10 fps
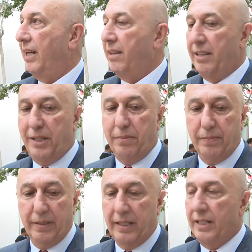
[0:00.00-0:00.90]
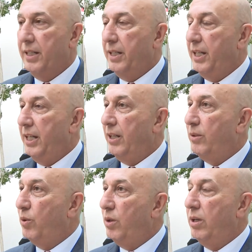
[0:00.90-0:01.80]
العظيم
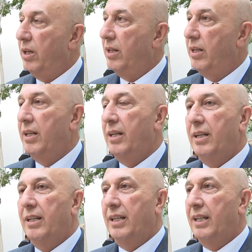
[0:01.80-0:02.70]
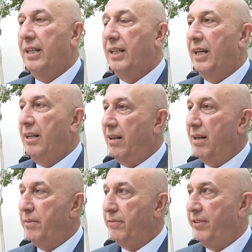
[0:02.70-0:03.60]
لكل آه،
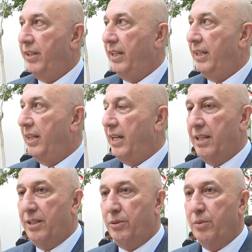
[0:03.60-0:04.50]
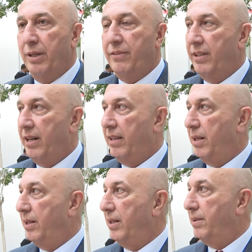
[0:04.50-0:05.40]
العالم في آه، دبي في هذا
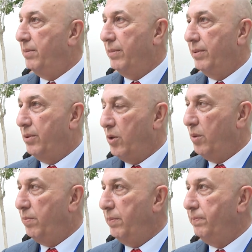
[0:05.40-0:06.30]
الكوب